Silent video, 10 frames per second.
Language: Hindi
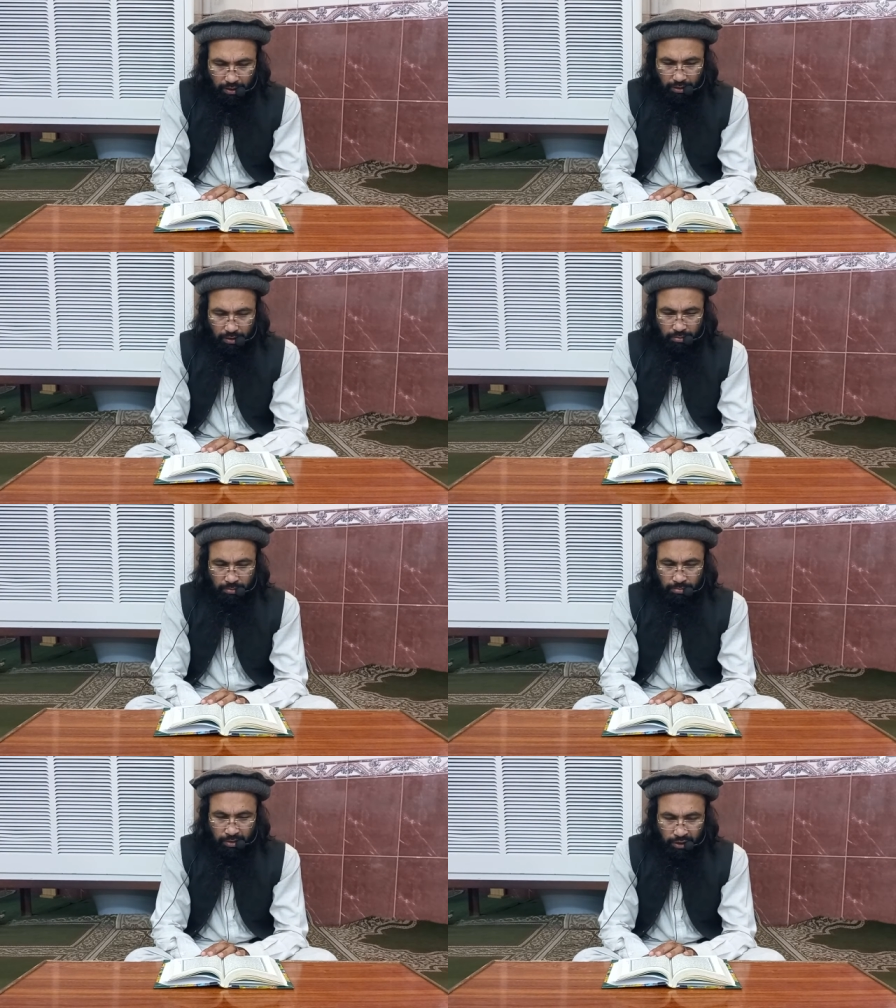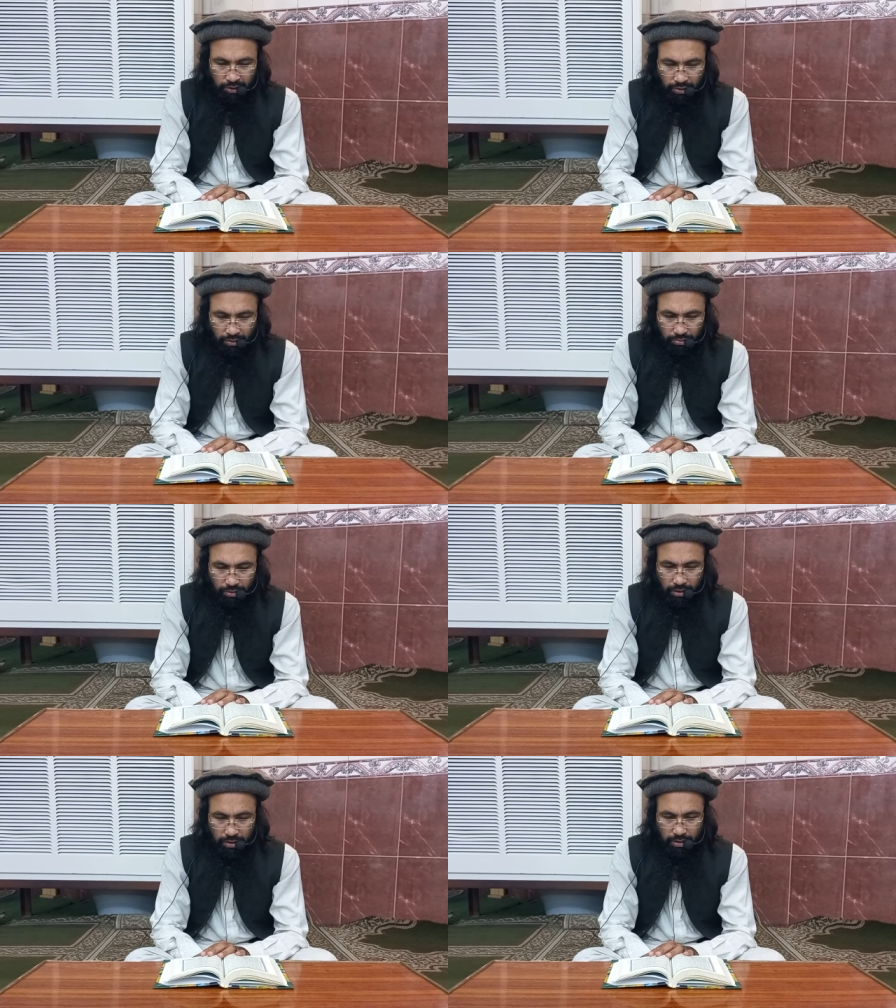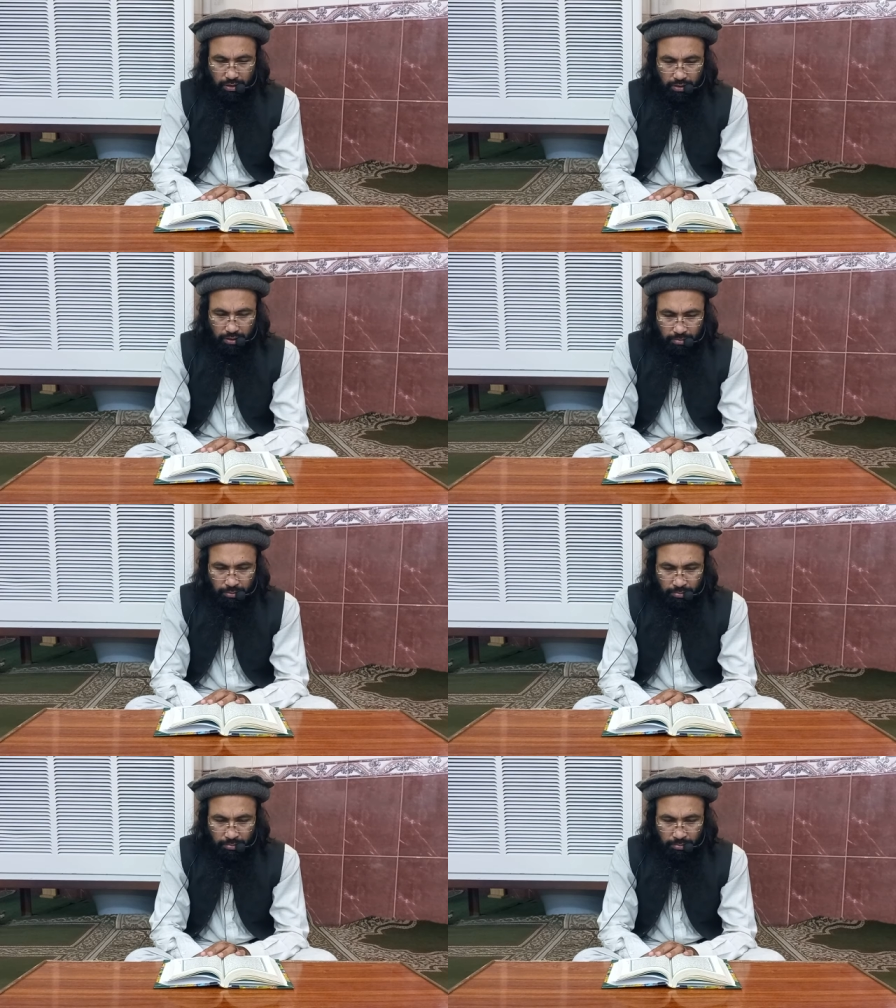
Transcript: العليم من मिन الرجيم